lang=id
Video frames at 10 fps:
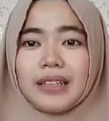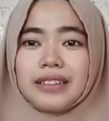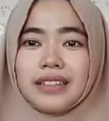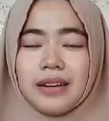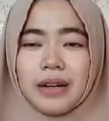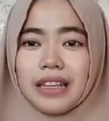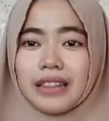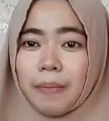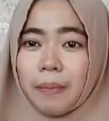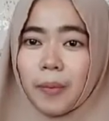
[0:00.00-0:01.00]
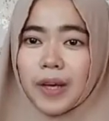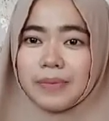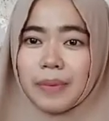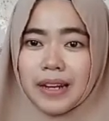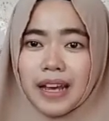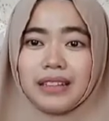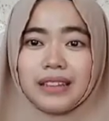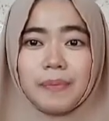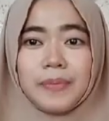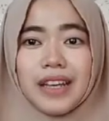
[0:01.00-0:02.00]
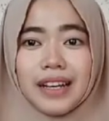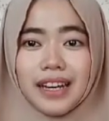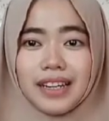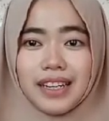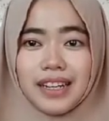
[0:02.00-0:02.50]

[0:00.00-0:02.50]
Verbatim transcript: E, tetap waspada, tetap jaga diri